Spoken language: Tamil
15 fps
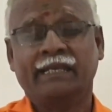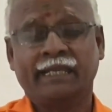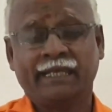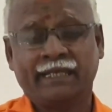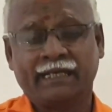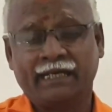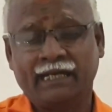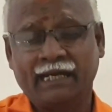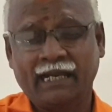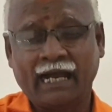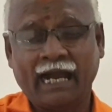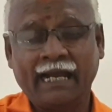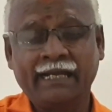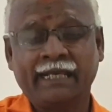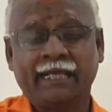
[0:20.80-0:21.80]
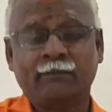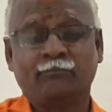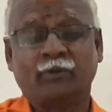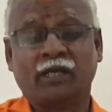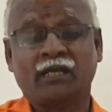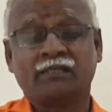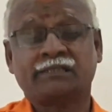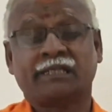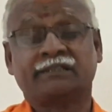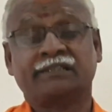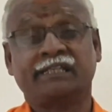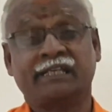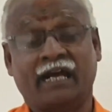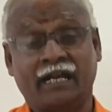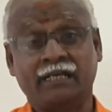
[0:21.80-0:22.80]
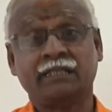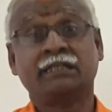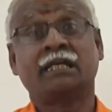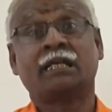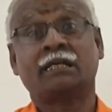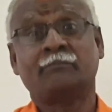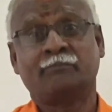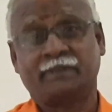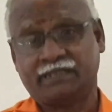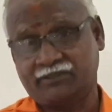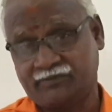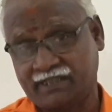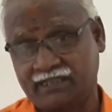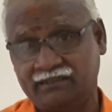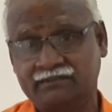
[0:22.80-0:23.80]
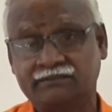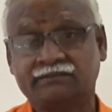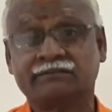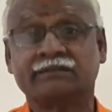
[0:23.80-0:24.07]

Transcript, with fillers: நீங்கள் அன்னை பராசக்தியின் அனுகிரகம் பெற்றவர்கள்